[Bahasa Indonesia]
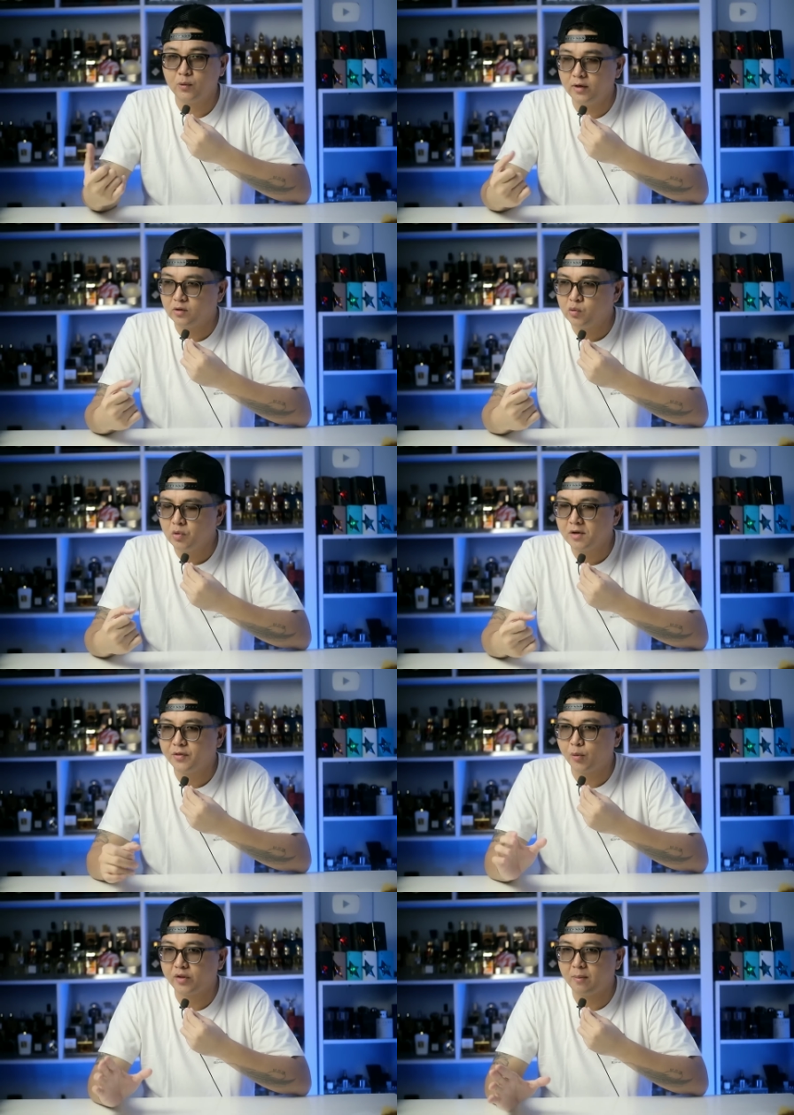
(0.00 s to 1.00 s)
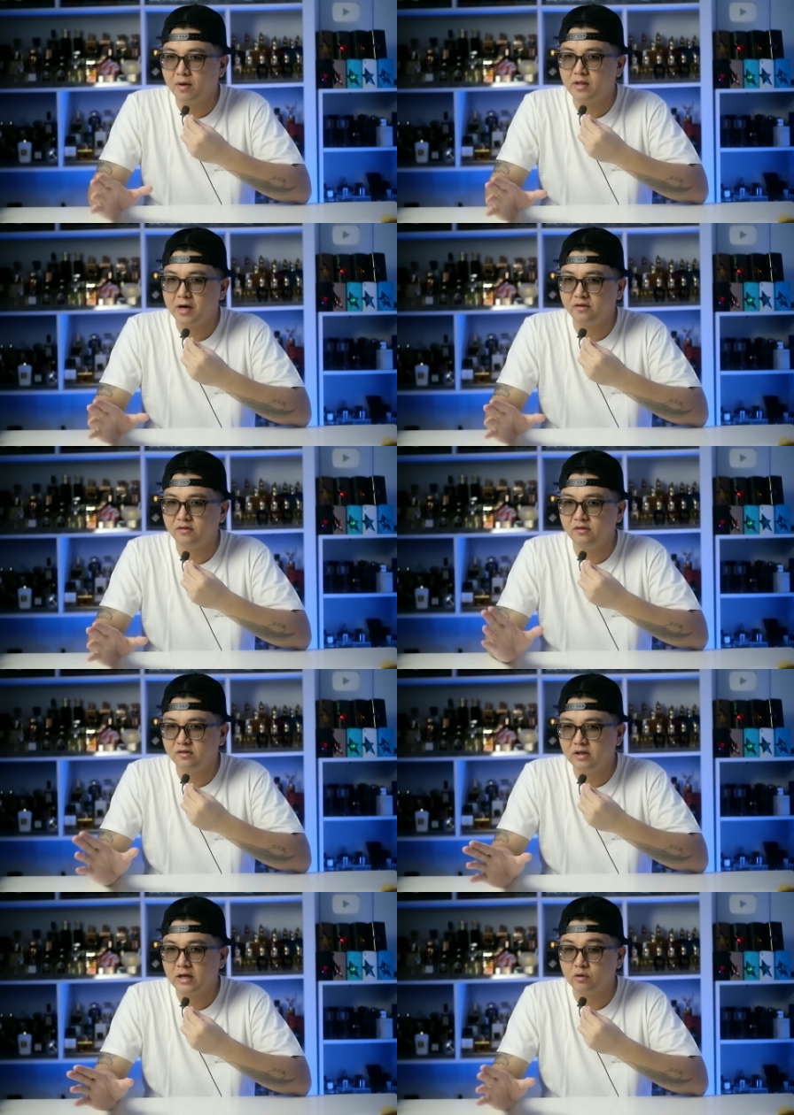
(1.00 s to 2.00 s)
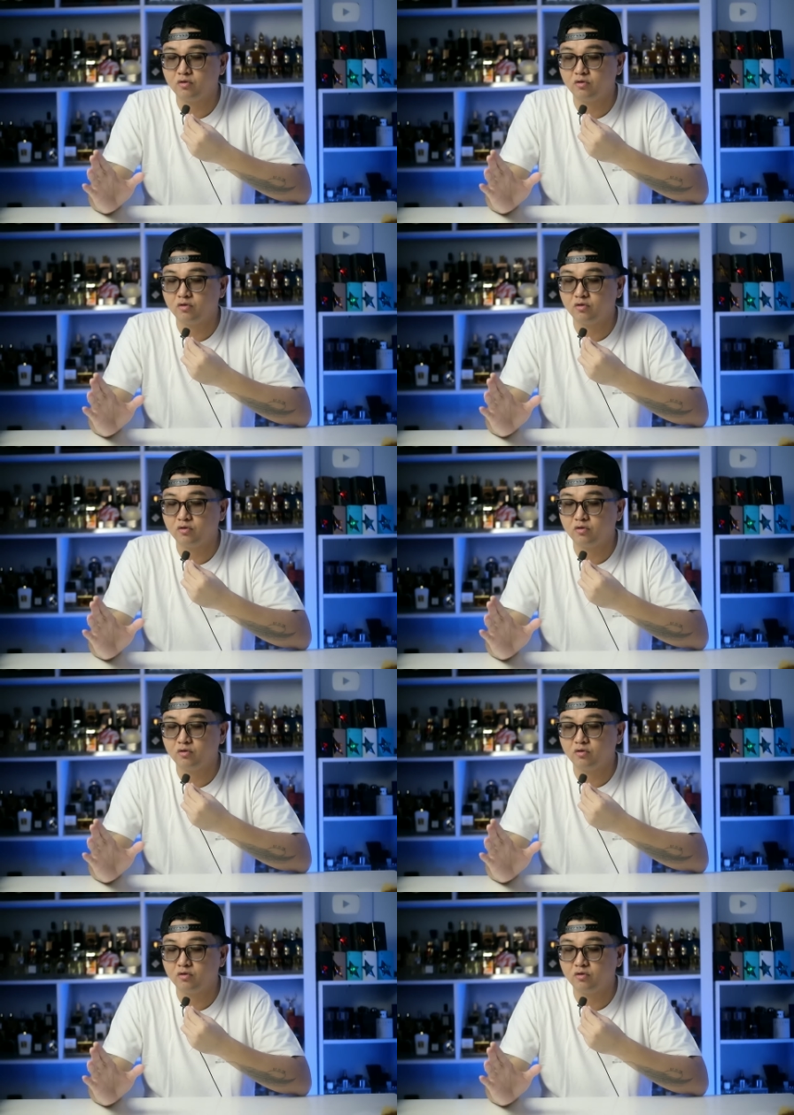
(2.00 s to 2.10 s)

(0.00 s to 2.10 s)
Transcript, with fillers: di kulit gue terutama dari sisi atau